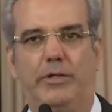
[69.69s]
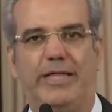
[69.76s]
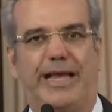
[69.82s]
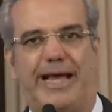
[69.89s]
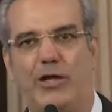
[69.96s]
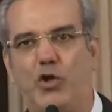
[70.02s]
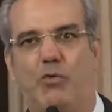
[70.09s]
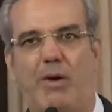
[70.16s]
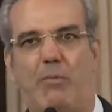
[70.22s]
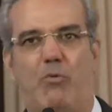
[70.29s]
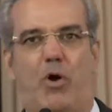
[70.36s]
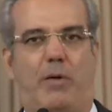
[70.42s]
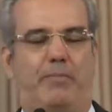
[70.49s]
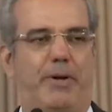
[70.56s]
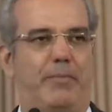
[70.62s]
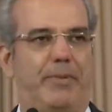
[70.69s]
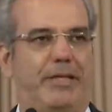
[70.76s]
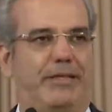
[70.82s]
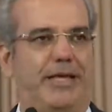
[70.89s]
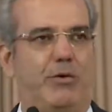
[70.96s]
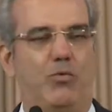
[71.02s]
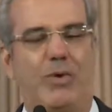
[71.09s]
de que no vamos a
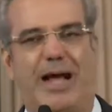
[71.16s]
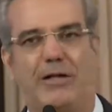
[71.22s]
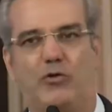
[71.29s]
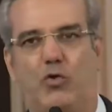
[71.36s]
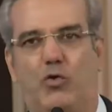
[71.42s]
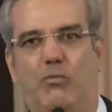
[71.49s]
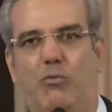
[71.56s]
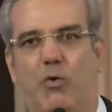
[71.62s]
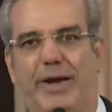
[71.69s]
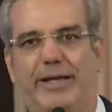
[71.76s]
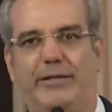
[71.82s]
permitir un acto como